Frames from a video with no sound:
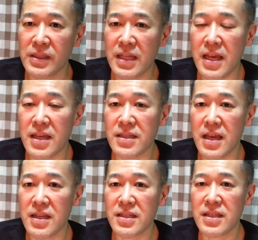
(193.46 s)
う、えー、
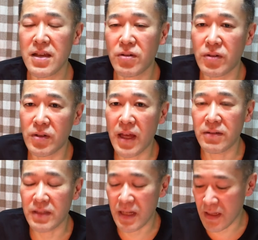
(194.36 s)
整理してこうや
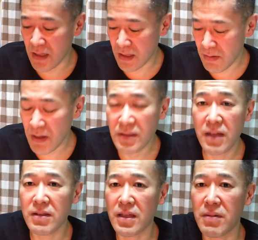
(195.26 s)
るんでね邪魔くさ
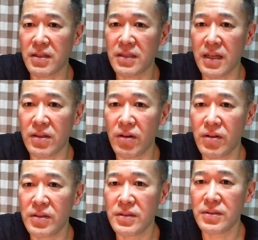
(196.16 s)
いのは邪魔くさい
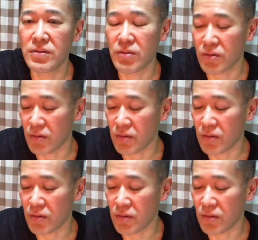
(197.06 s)
というこ